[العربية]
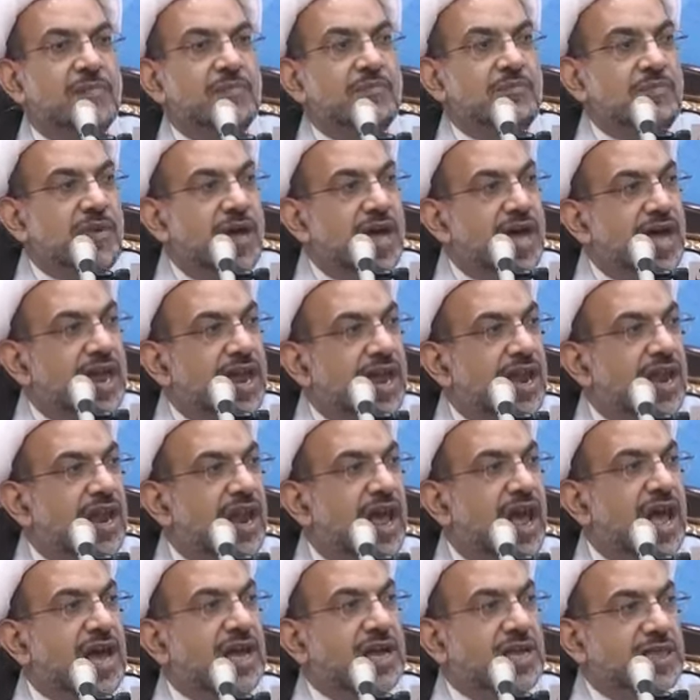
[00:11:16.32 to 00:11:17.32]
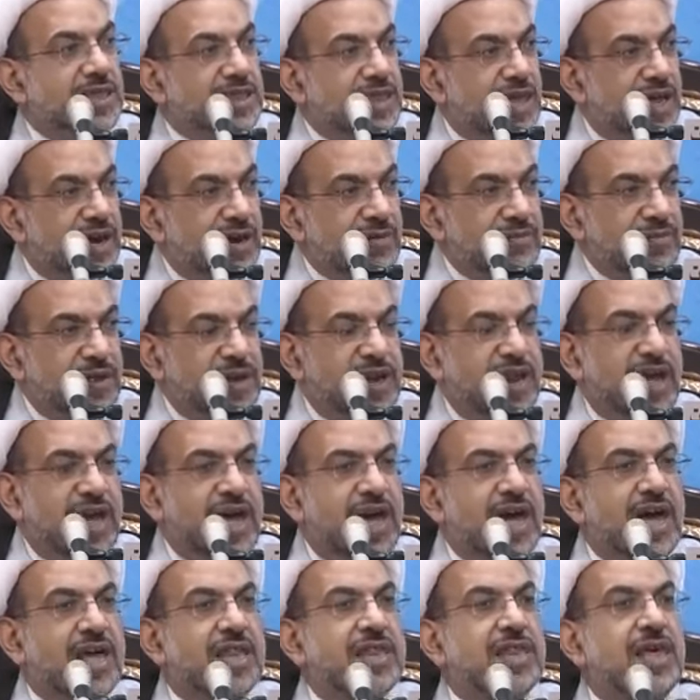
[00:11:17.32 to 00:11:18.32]
بل أكثر من
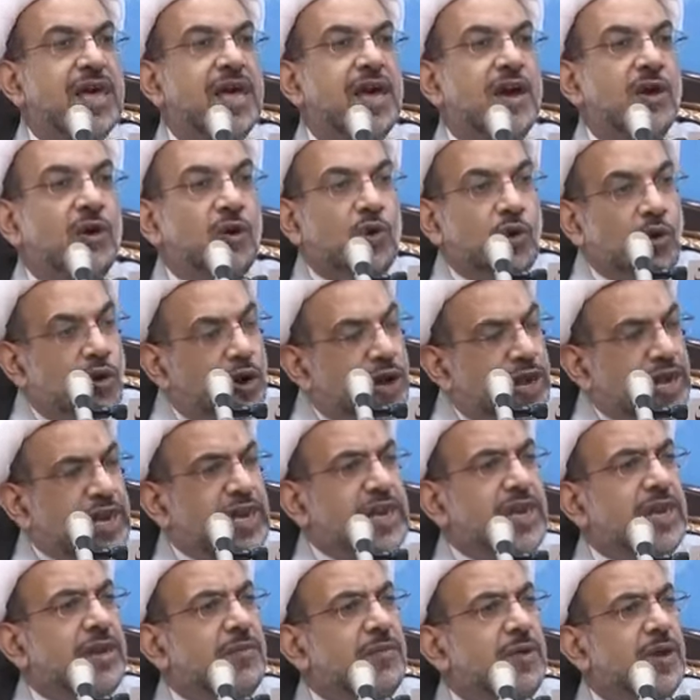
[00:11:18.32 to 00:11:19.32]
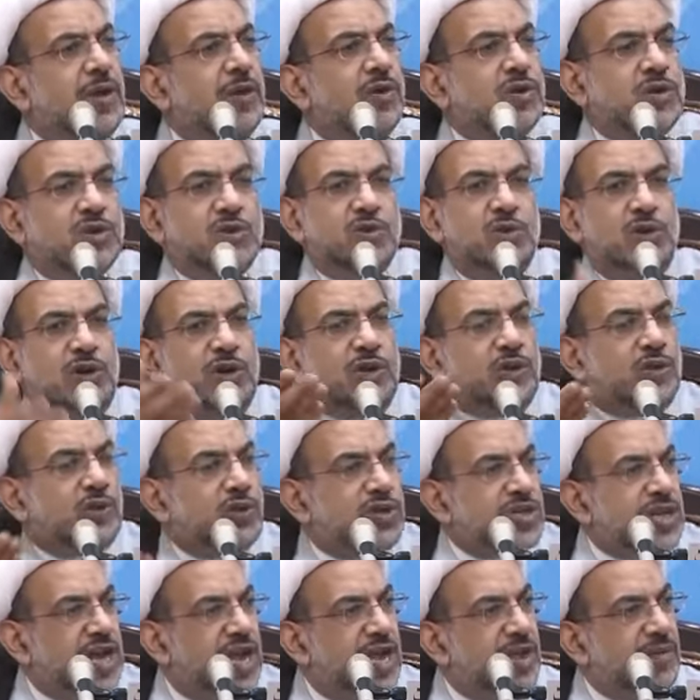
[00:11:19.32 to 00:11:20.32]
هذا كل علم الأصول
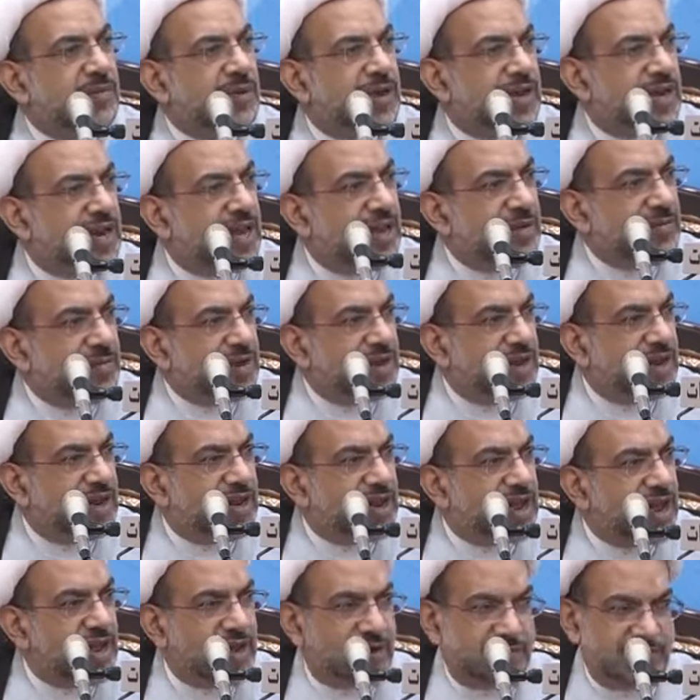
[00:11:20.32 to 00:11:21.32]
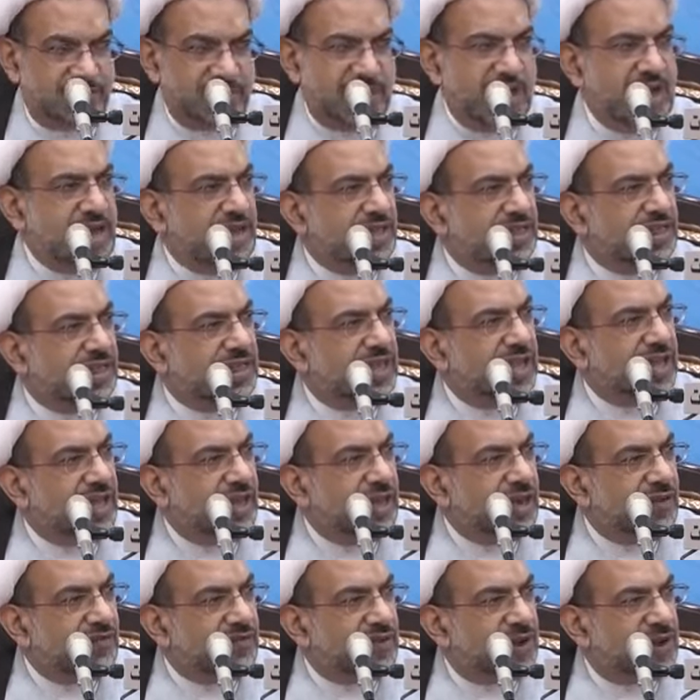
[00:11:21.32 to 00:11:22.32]
أنتم جايبينه من هناك ما عندنا
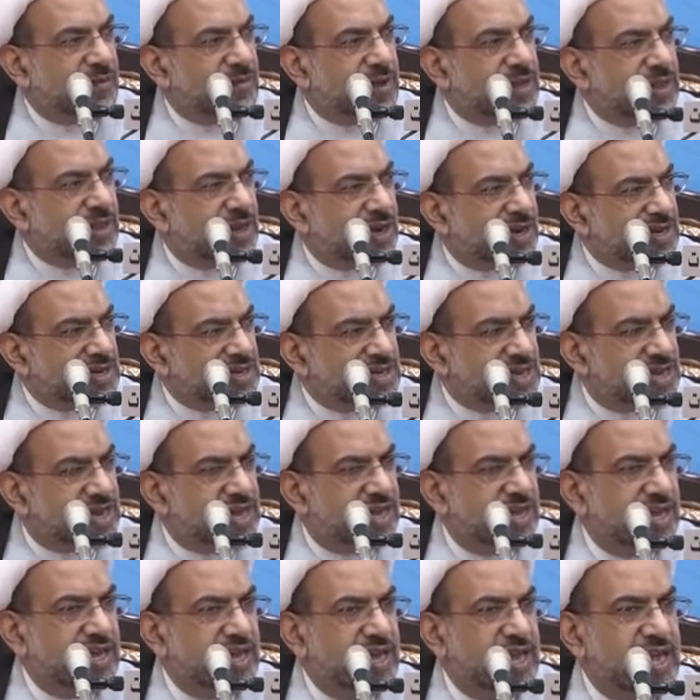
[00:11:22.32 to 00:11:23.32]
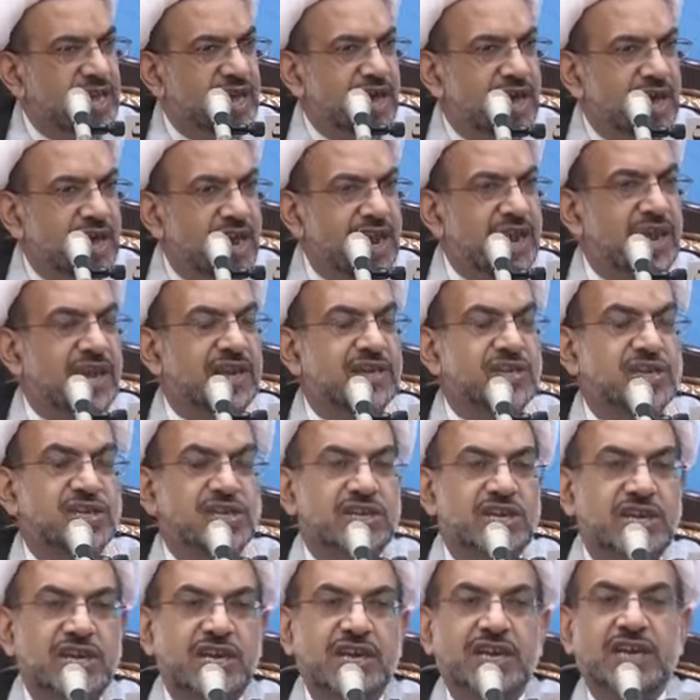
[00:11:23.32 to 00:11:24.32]
إحنا في المدرسة
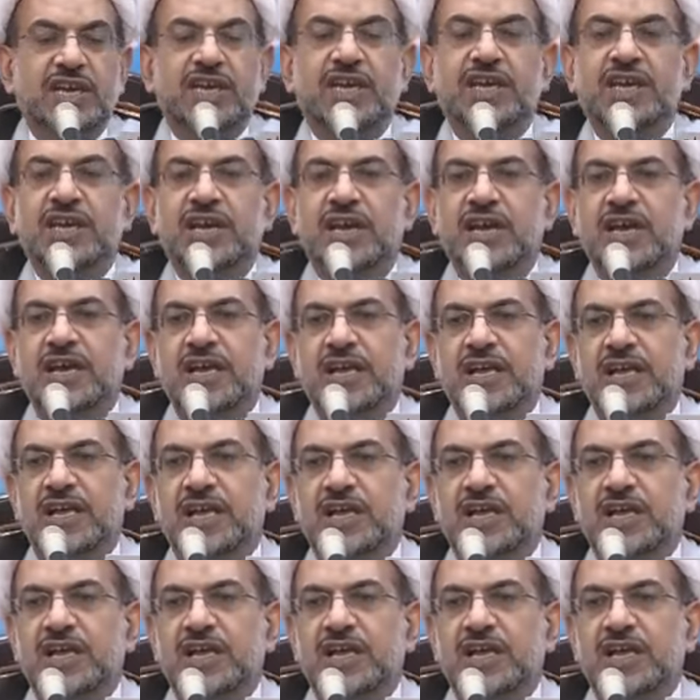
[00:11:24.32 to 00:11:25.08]
الشيعيه